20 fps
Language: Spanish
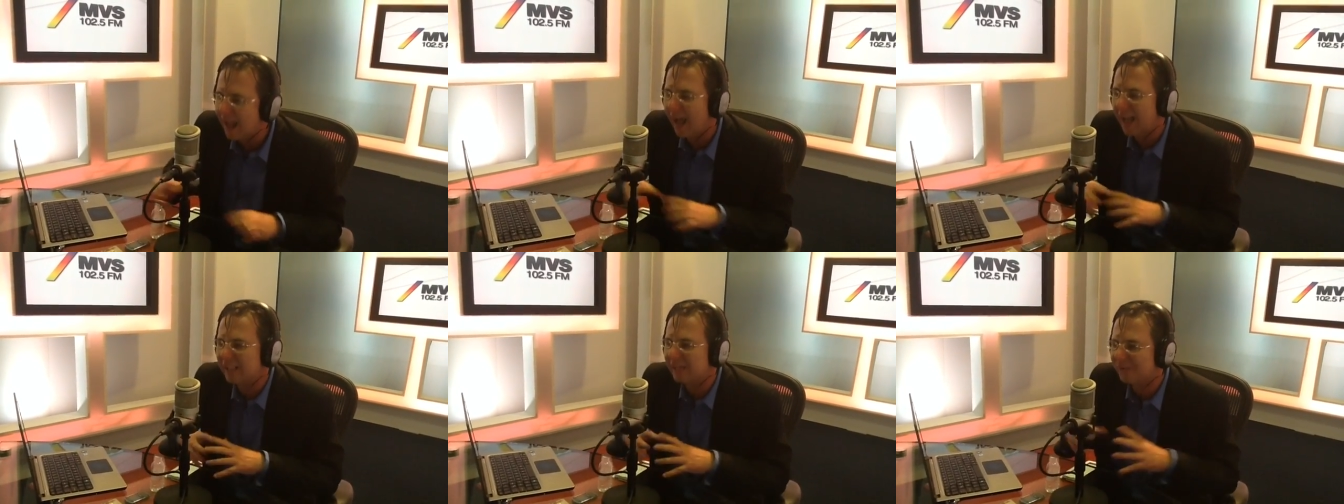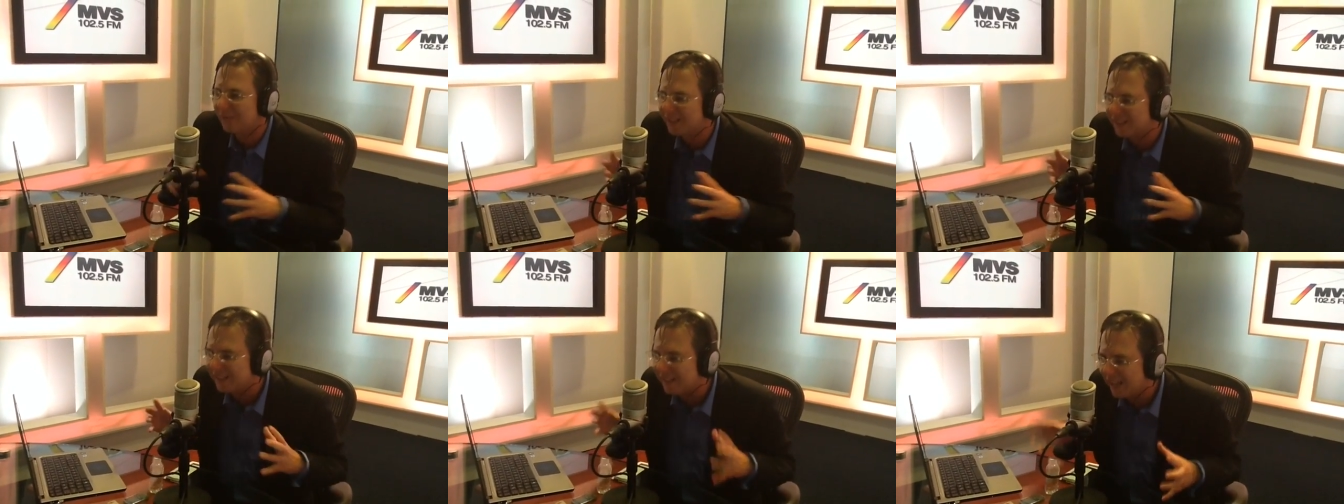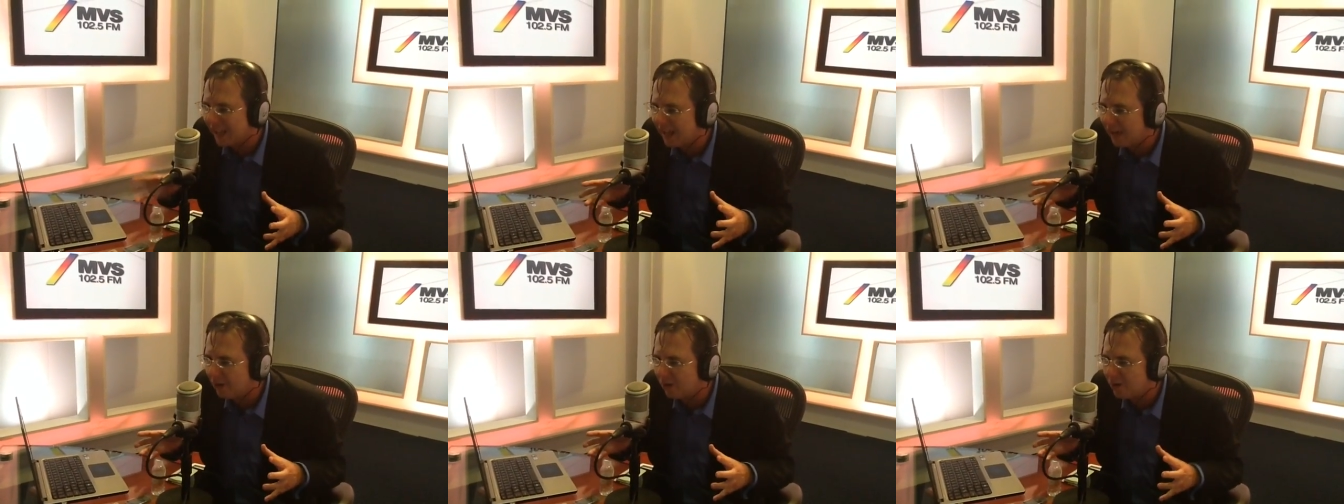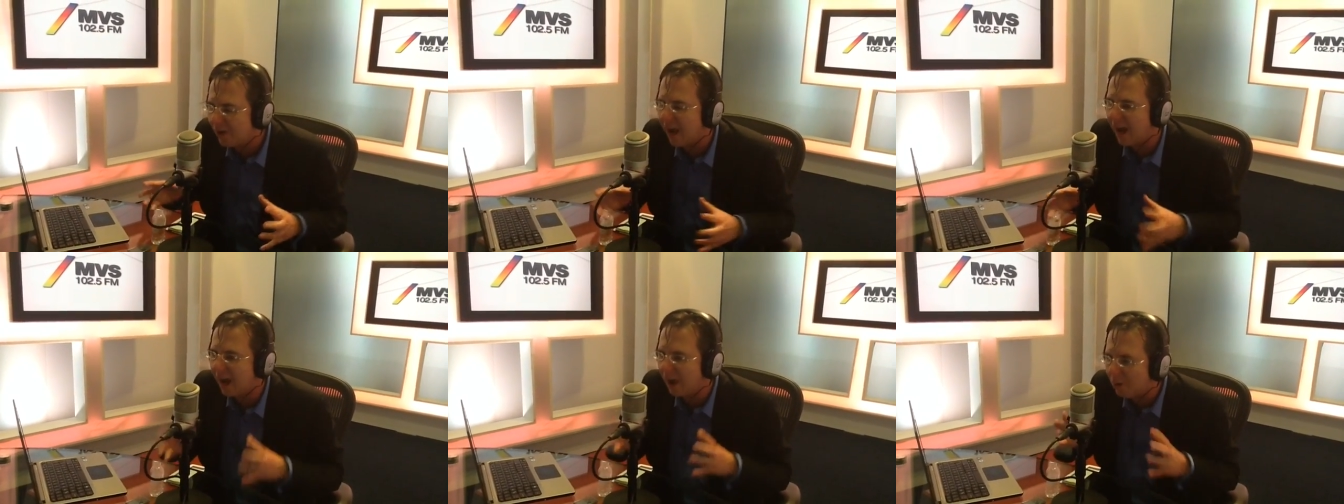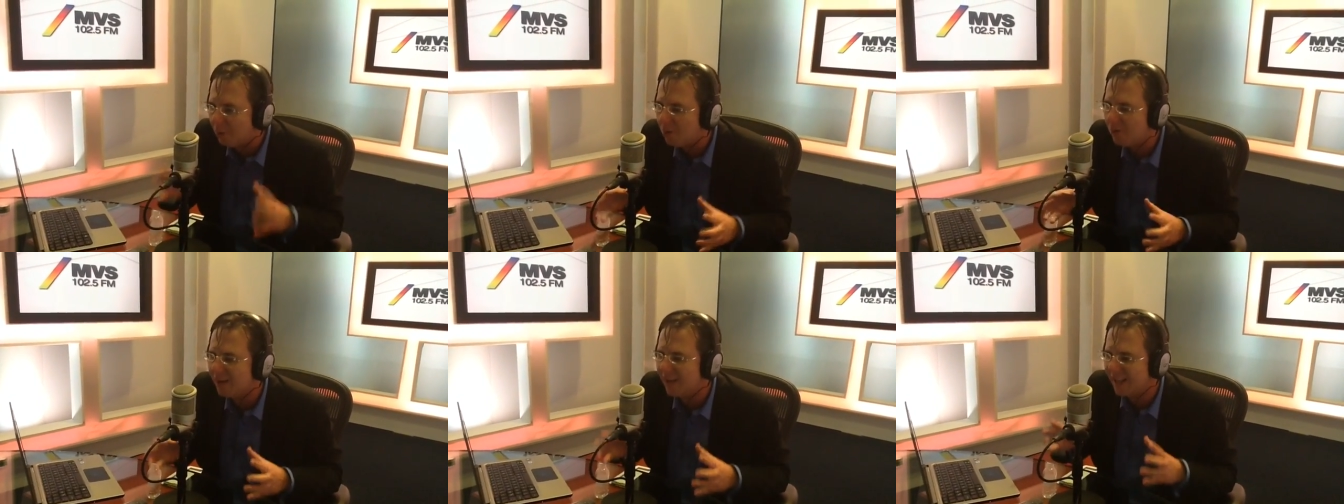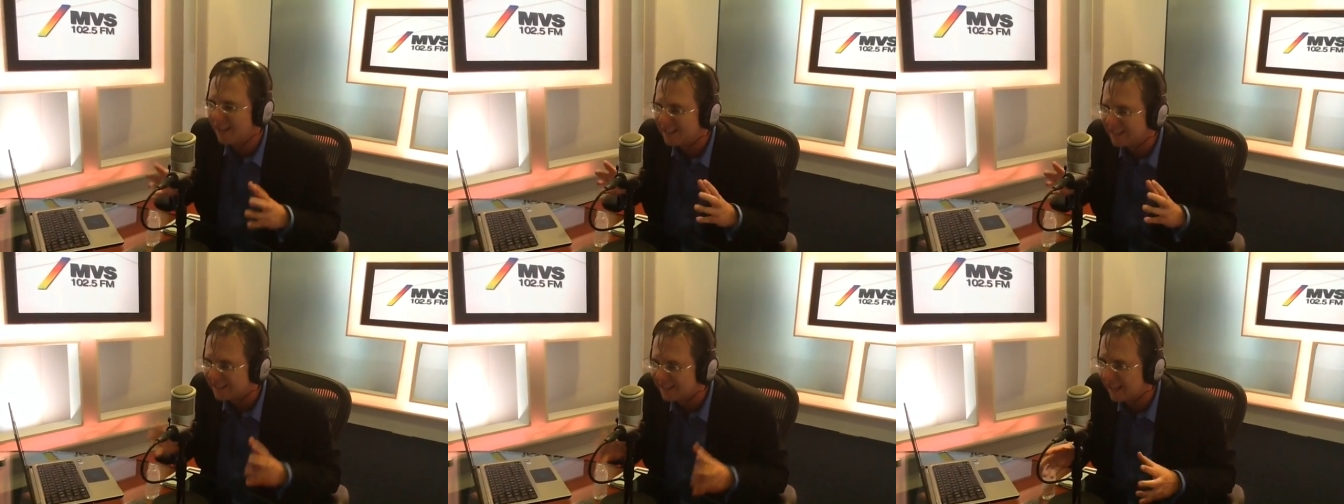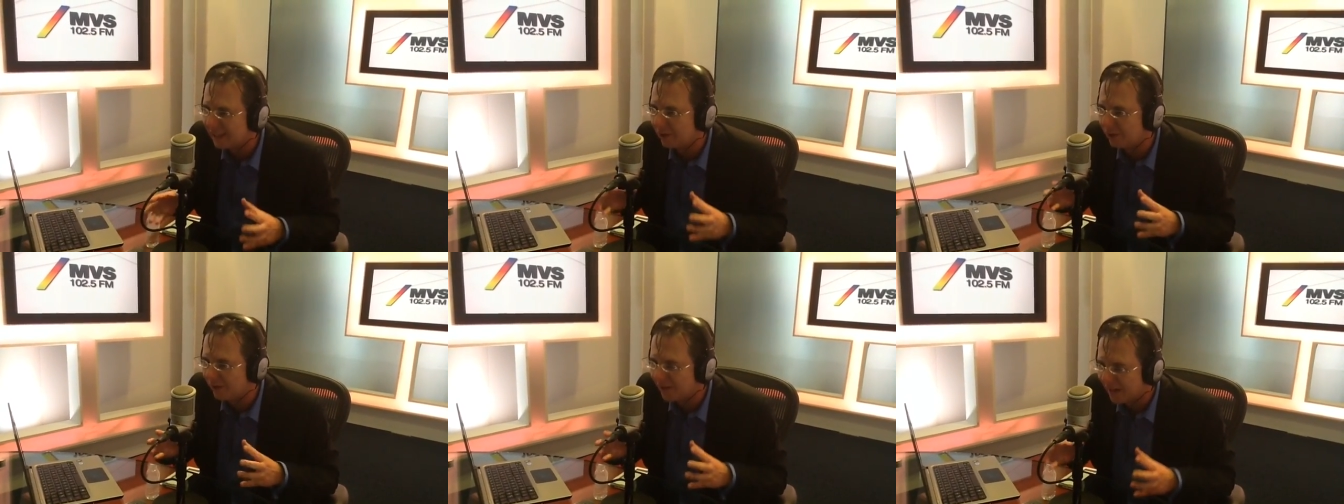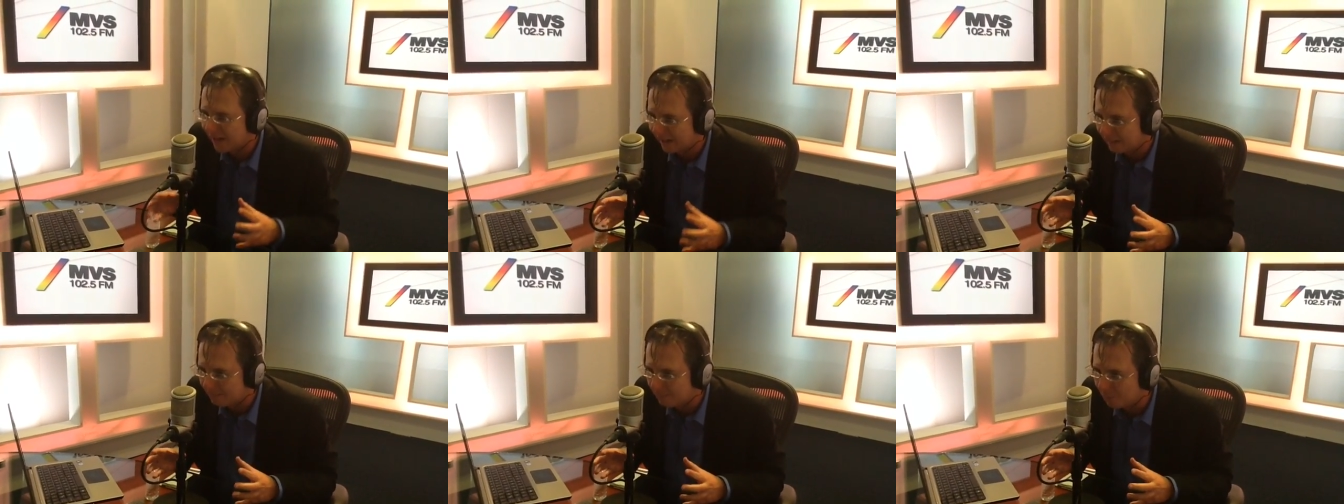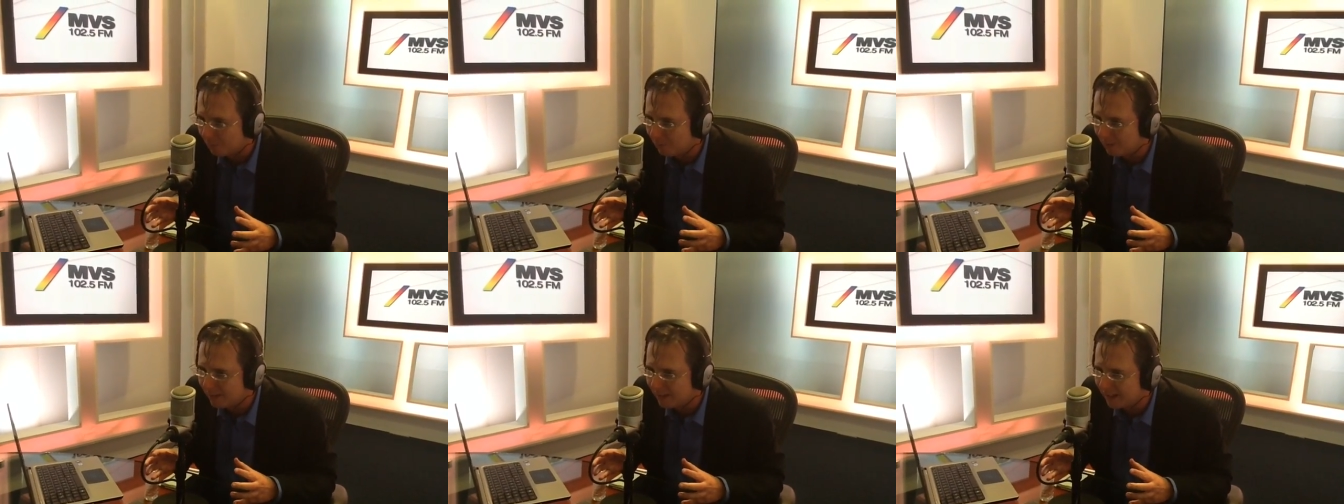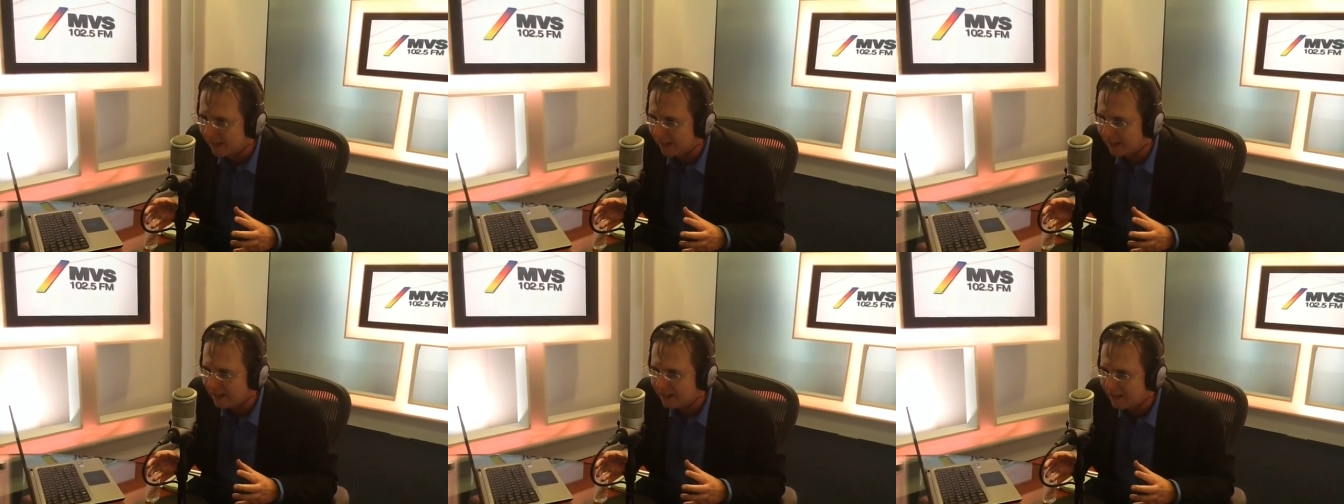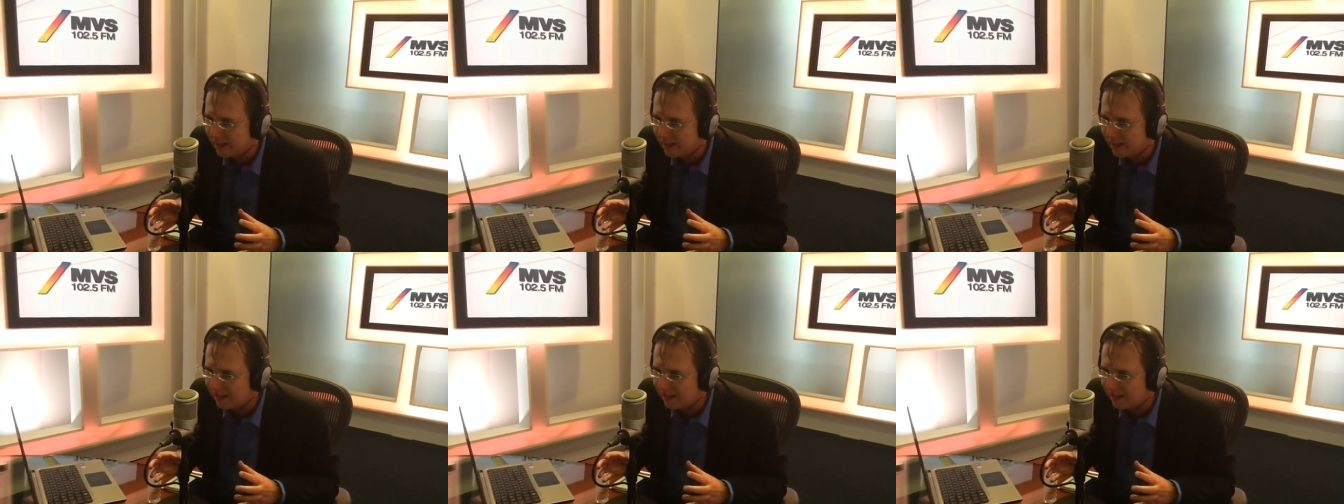asfixiaron a un Estado de la República.